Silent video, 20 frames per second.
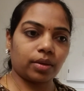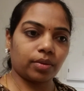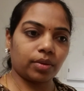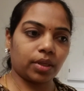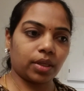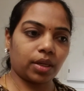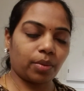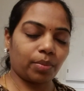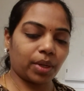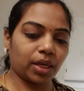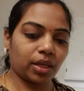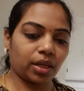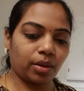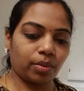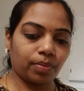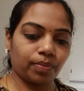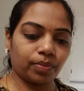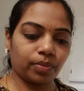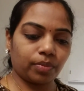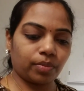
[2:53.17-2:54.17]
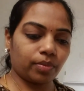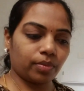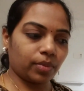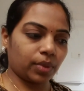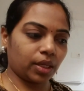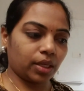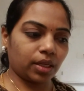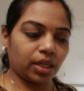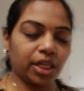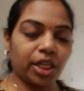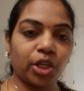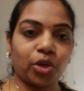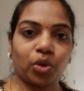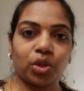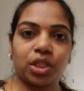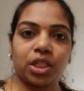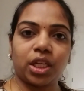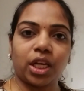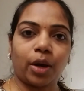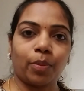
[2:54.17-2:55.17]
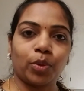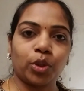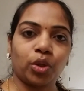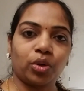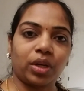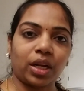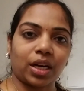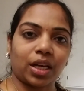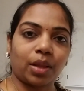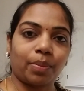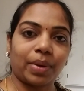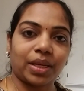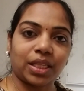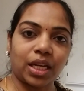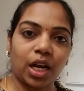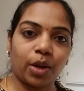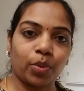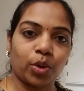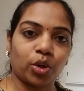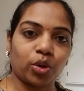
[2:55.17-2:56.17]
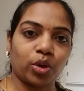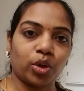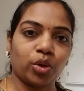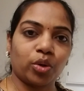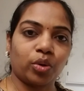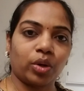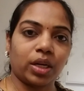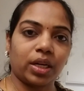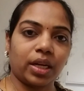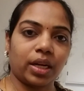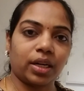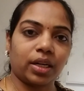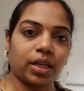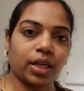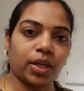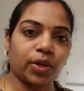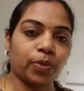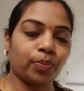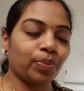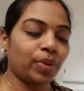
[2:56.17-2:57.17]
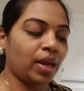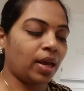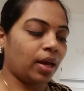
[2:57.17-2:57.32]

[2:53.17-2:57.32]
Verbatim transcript: అంటే మనకి ఇంటికి వచ్చి అమ్ముతుంటారు కదా మసాలా బొరుగులు అని అంటారు